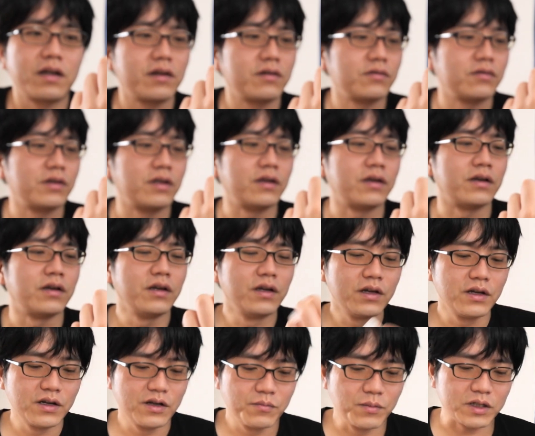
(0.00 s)
れるんで
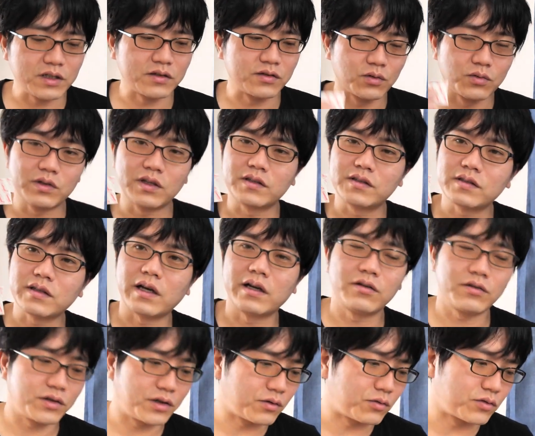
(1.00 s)
またそこで使え
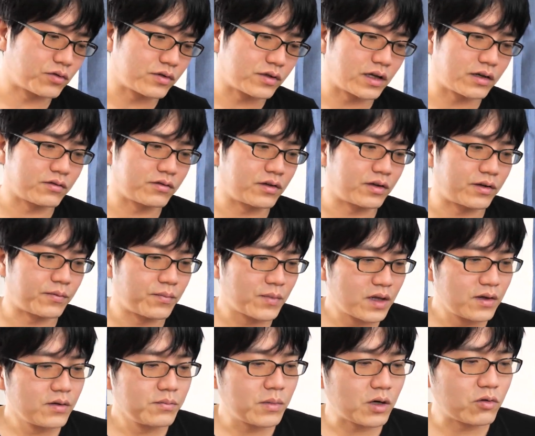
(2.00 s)
るっていうことになるんで、
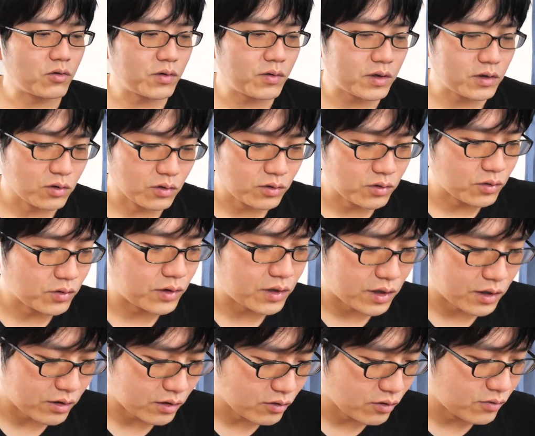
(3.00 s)
まあ、これは取っとい
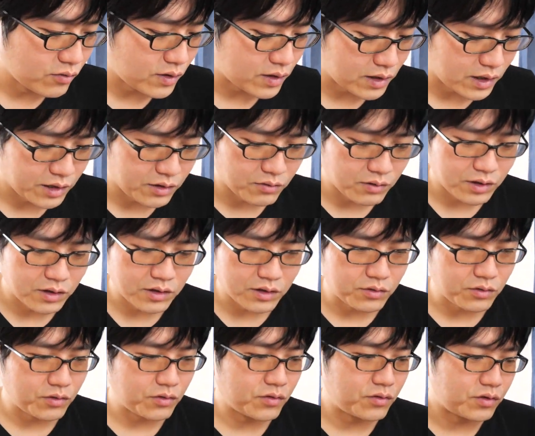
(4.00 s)
て損はないのかな
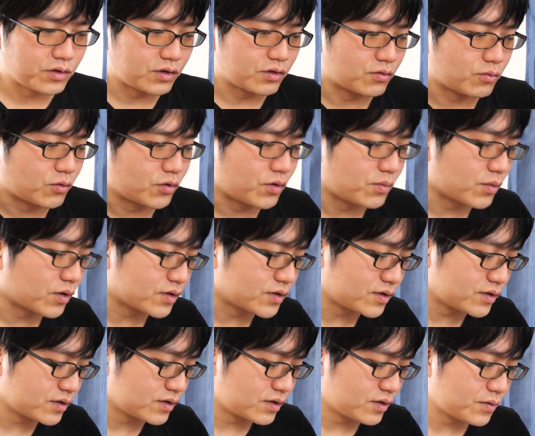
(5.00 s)
というふうに思いま
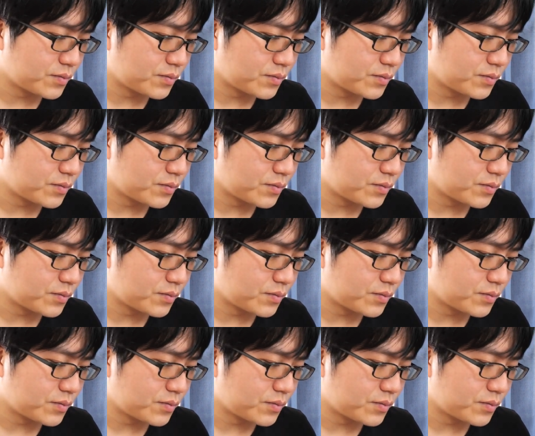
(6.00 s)
す